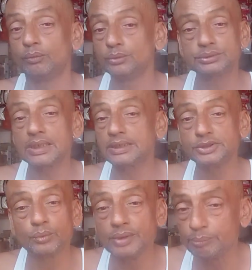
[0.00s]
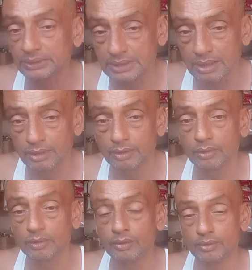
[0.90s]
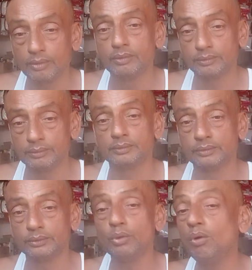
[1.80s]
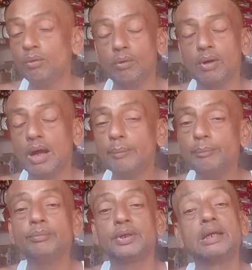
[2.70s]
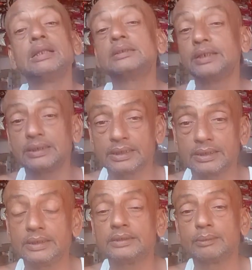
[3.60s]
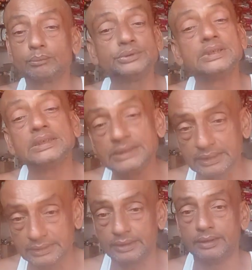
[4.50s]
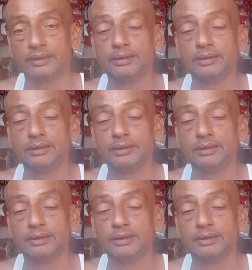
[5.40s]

उसका किसी को नहीं पता तो हम गलत तरीके की तरफ कुछ जल्दी जाते हैं